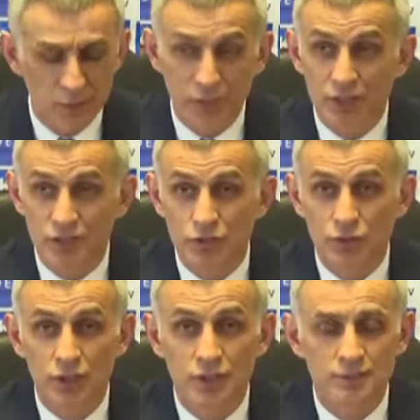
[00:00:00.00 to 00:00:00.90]
dan
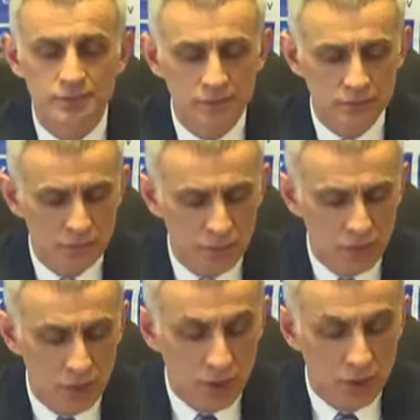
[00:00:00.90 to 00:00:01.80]
bahsediyorlar.
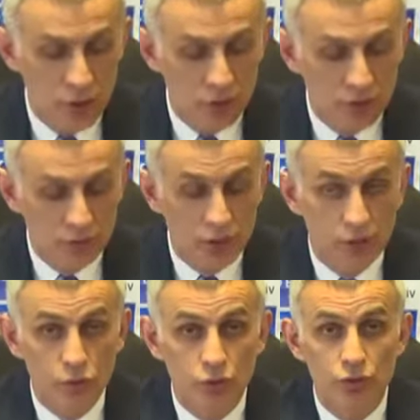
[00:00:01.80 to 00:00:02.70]
Şimdi
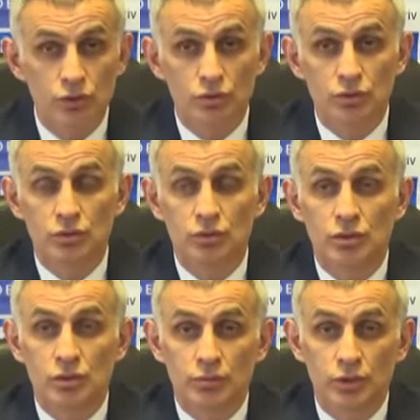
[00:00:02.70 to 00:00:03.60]
kamuoyu
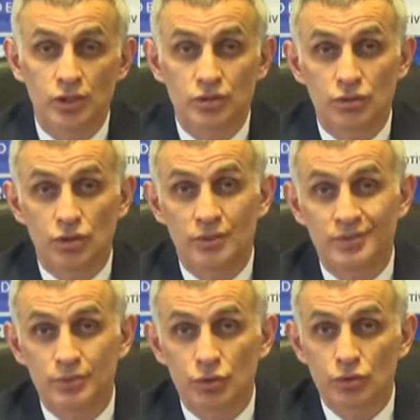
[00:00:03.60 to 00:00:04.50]
böylesine
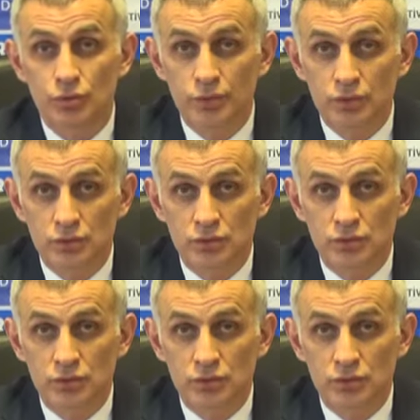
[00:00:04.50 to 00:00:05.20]
önemli bir kulübün